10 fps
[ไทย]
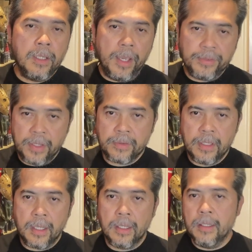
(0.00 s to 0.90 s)
SS
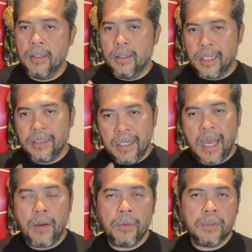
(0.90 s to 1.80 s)
เนี่ยนัดที่แล้
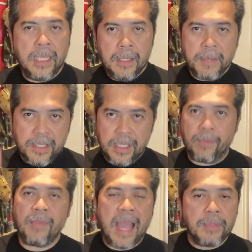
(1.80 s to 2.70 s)
วทิ้งไปเจ็ด
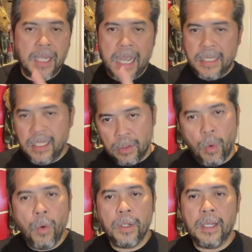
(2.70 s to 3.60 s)
แต้มจากการยิงโท
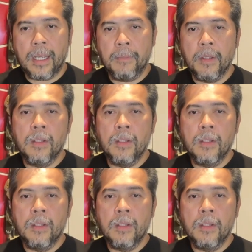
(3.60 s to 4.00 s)
ษนะครับ